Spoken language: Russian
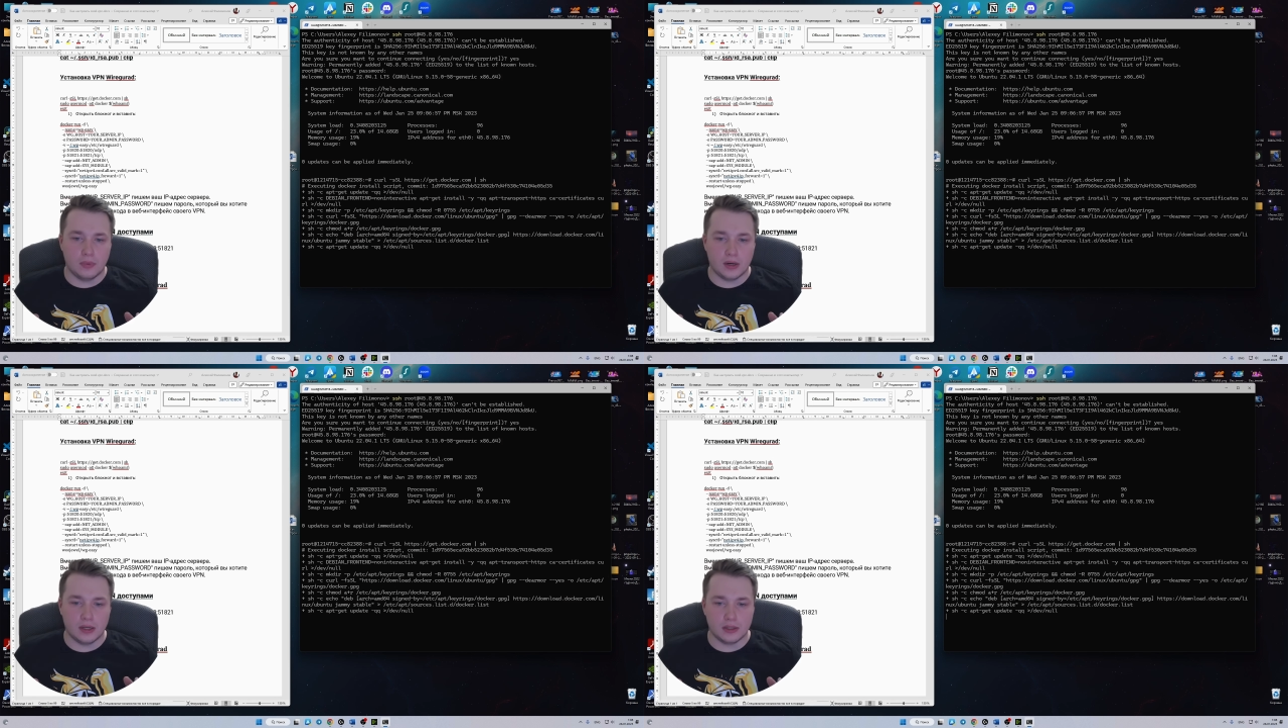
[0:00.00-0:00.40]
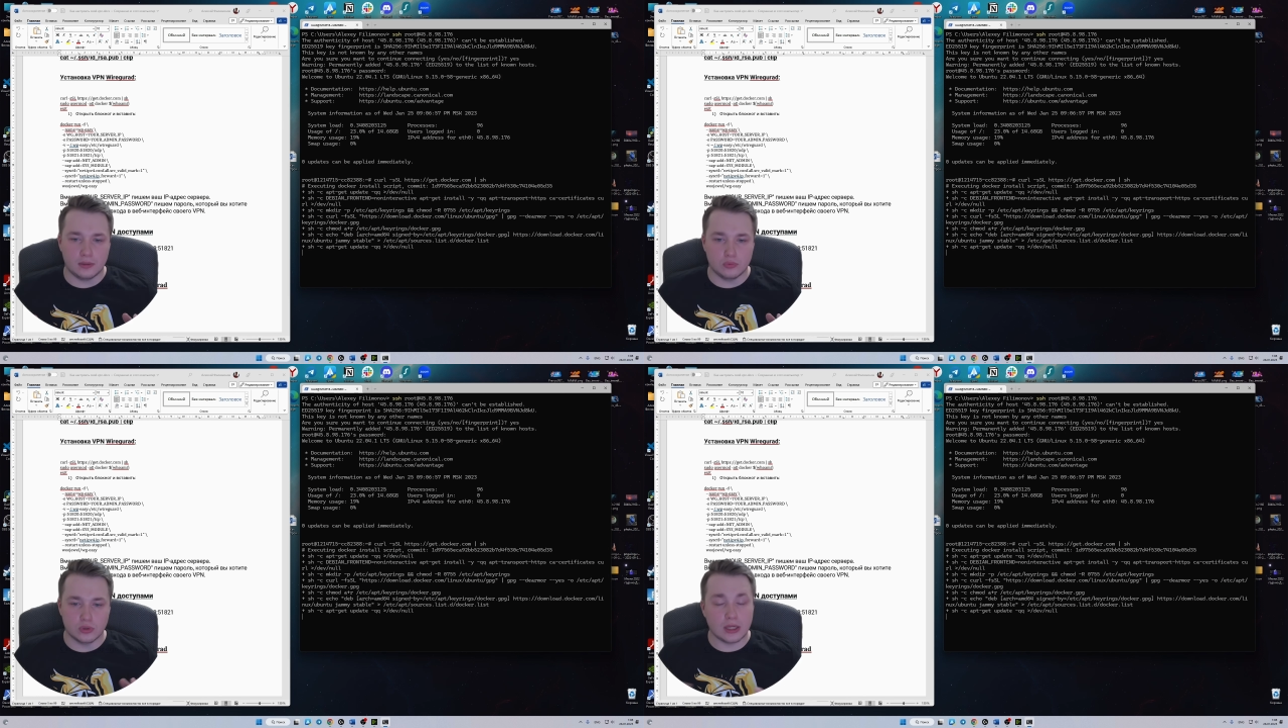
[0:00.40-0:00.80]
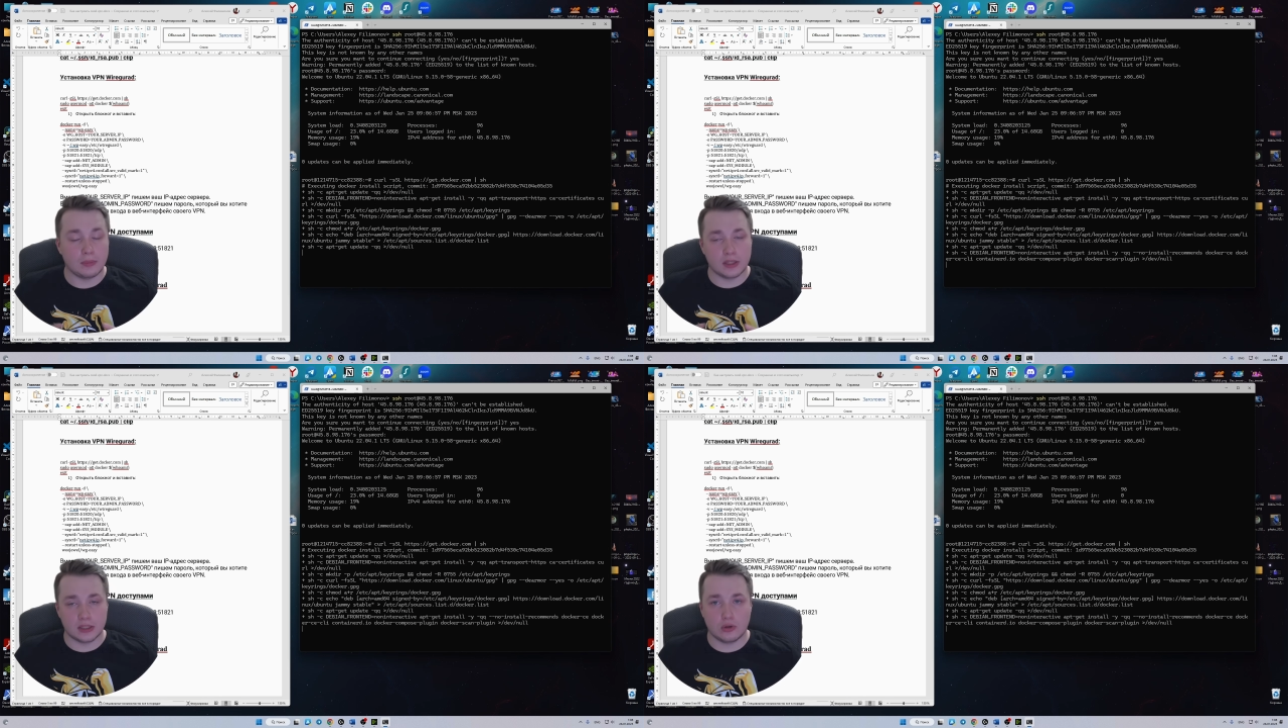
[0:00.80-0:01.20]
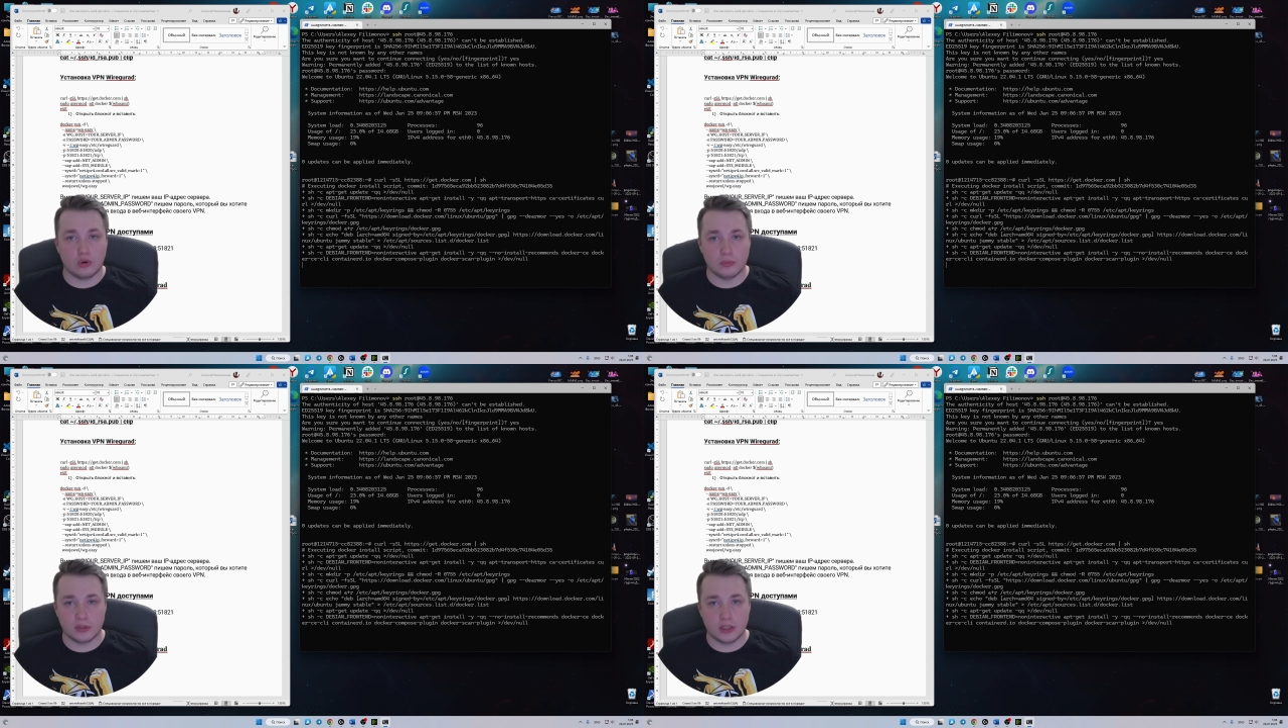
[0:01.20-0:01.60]
поэтому сам я
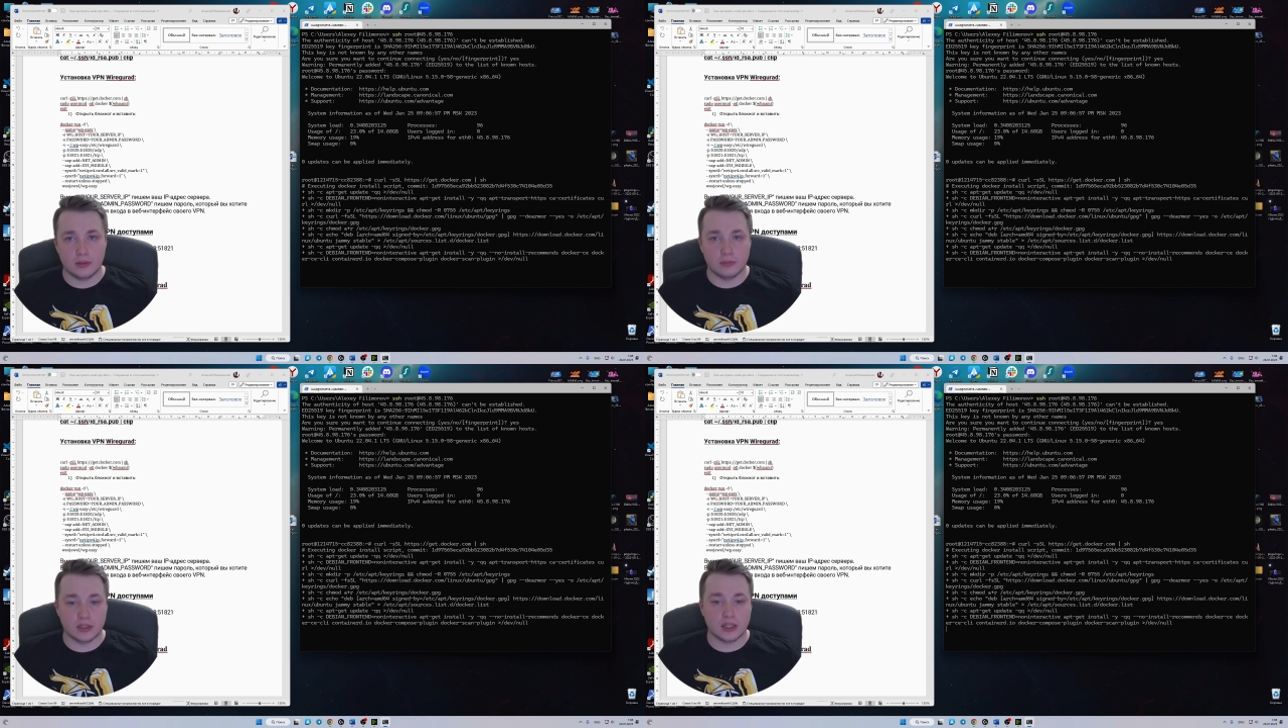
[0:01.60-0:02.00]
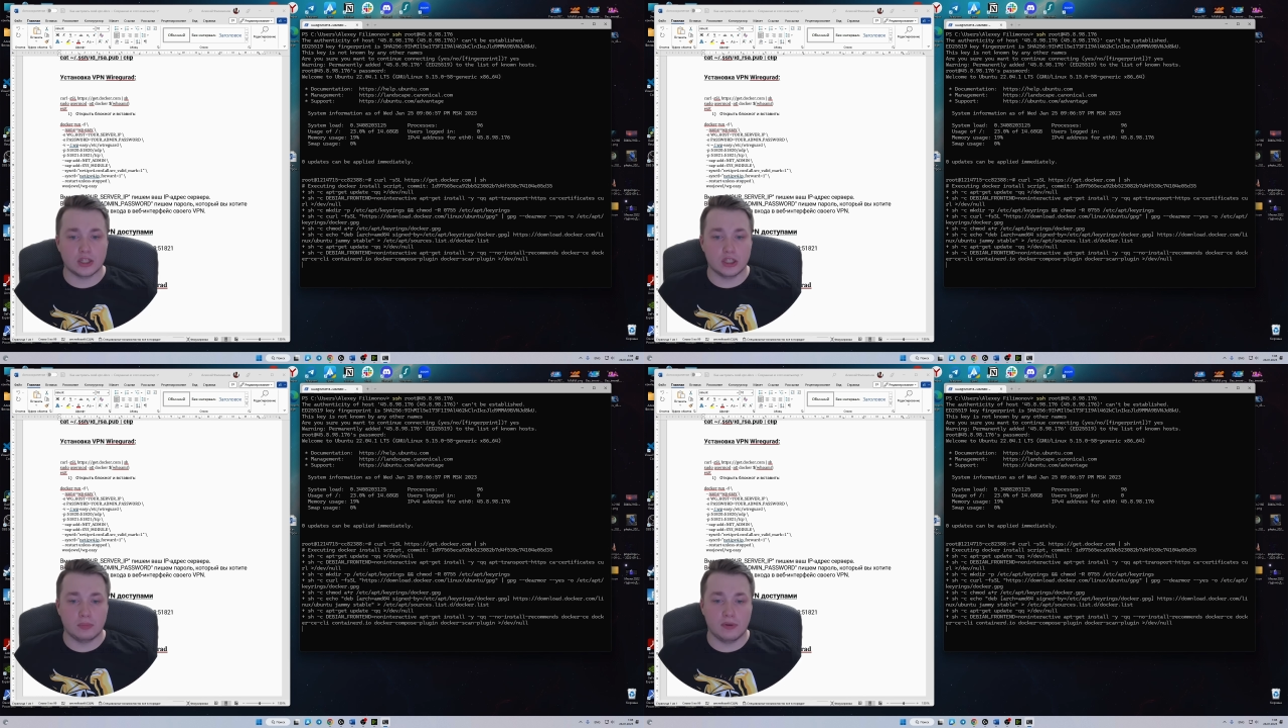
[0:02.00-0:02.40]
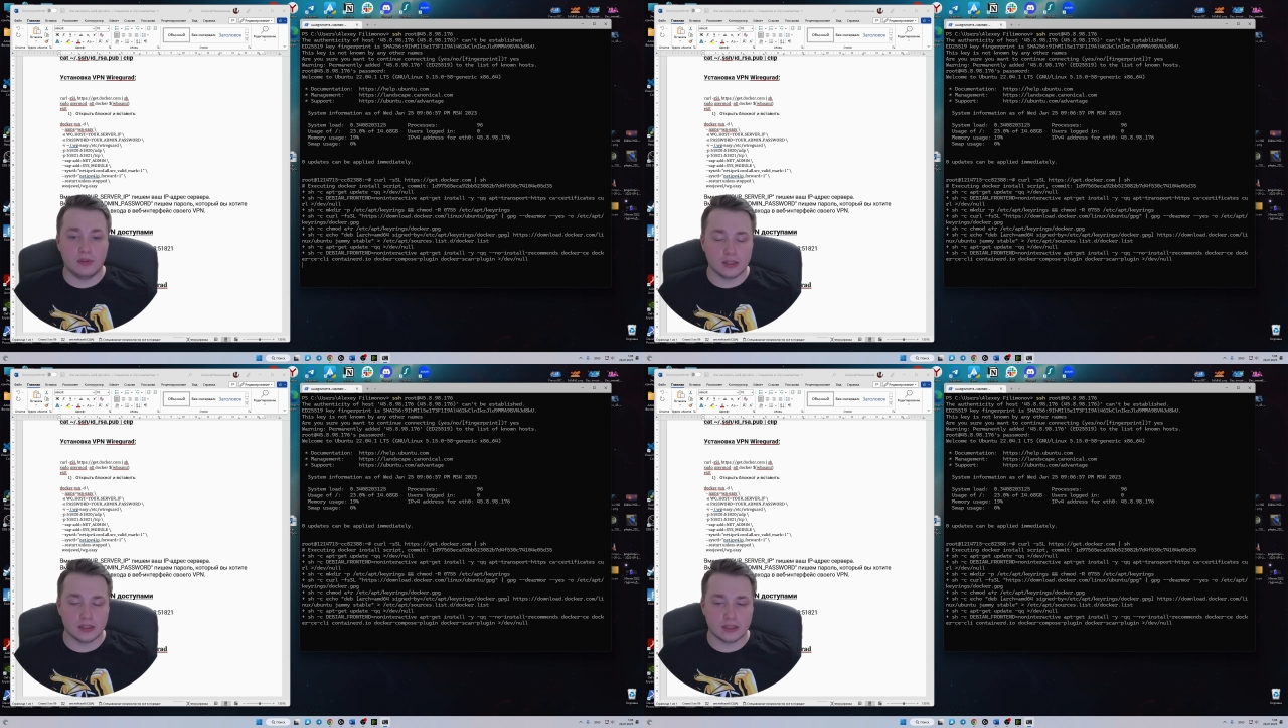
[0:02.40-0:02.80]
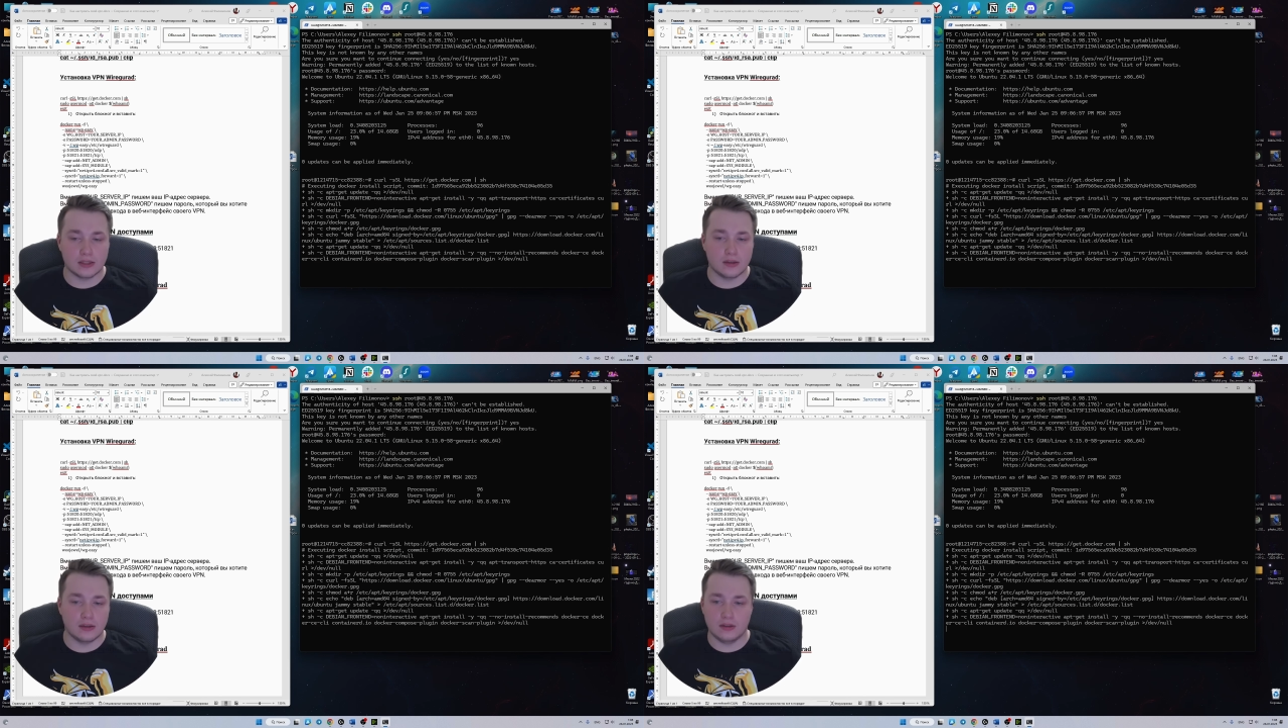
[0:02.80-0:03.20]
знаком с ним достаточно
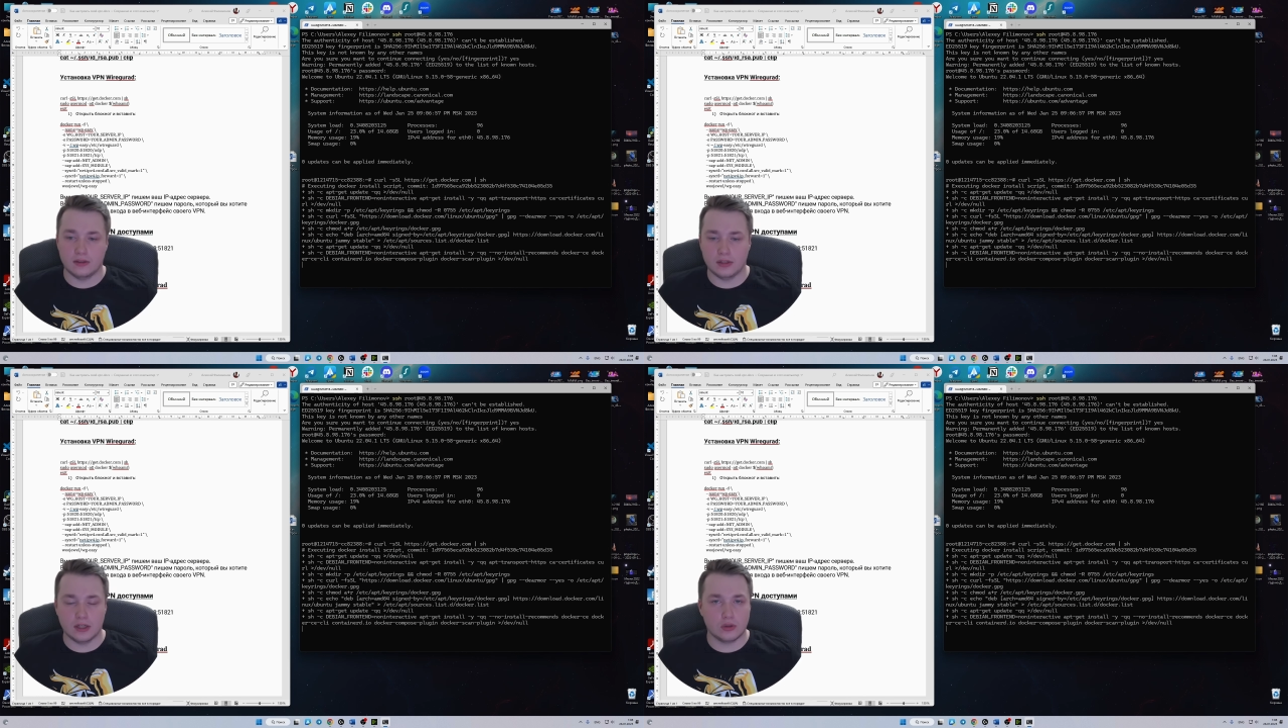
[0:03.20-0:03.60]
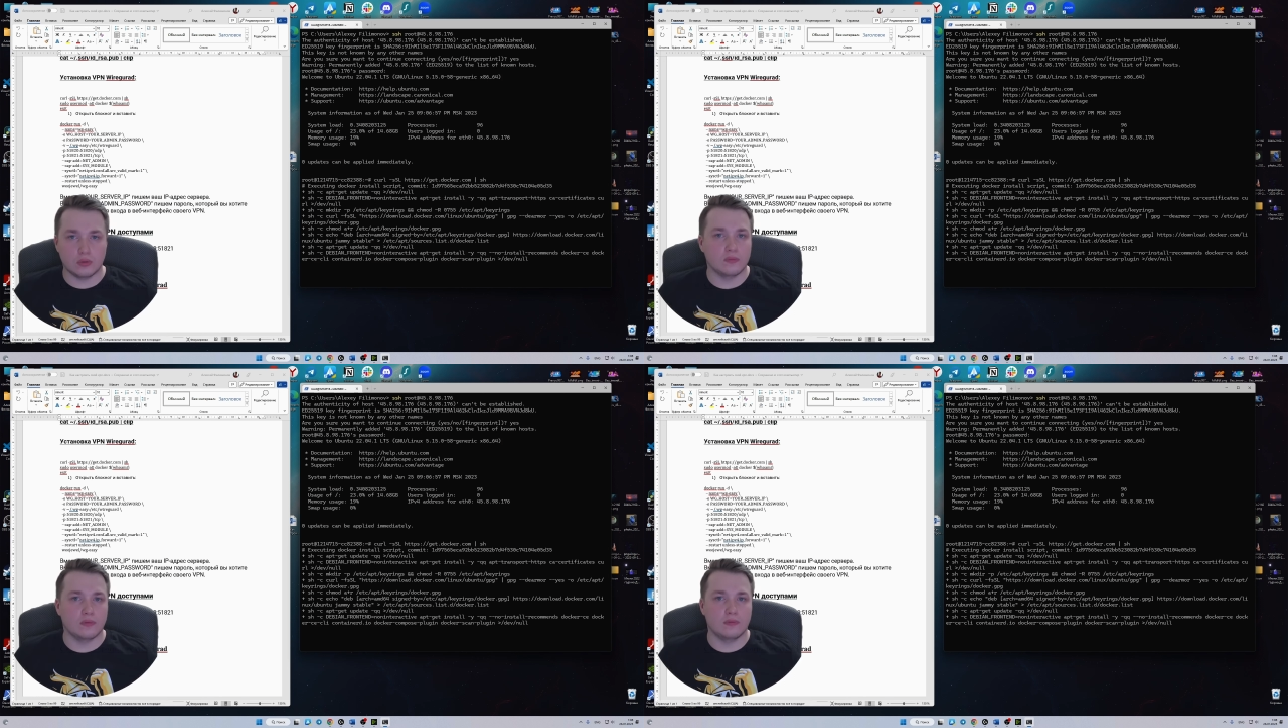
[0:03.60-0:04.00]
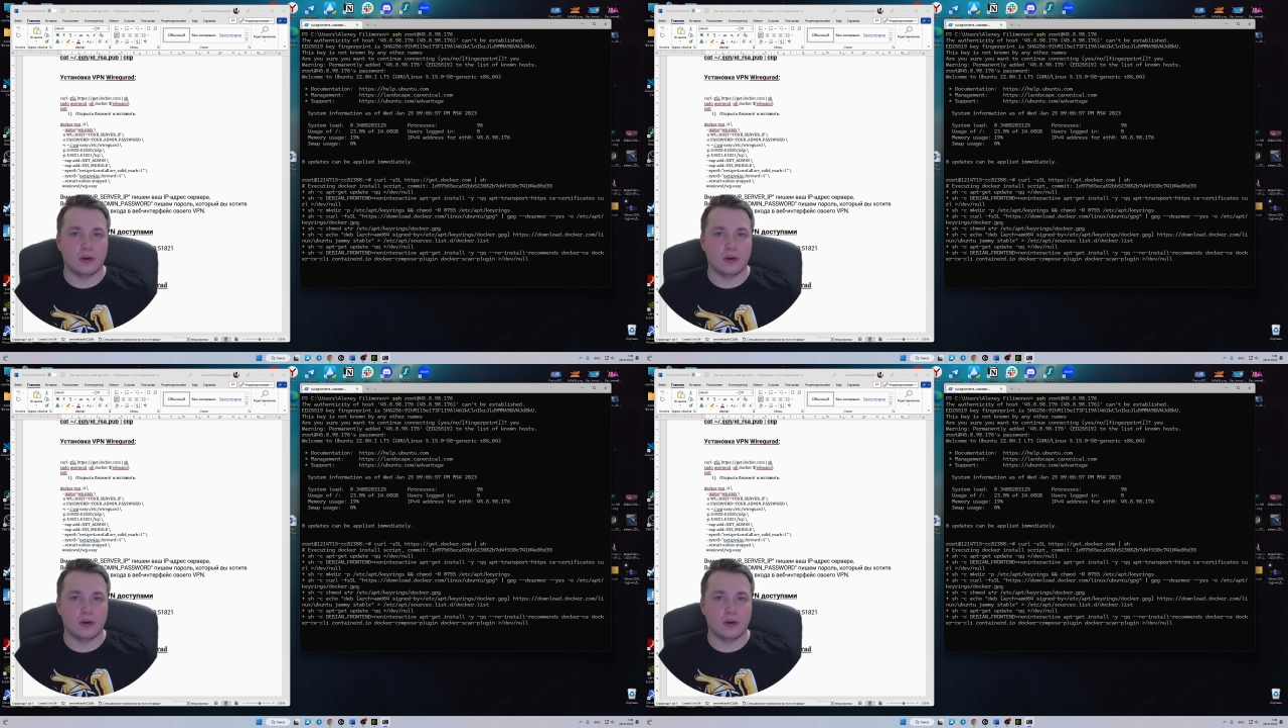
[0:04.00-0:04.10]
поверхностно и не готов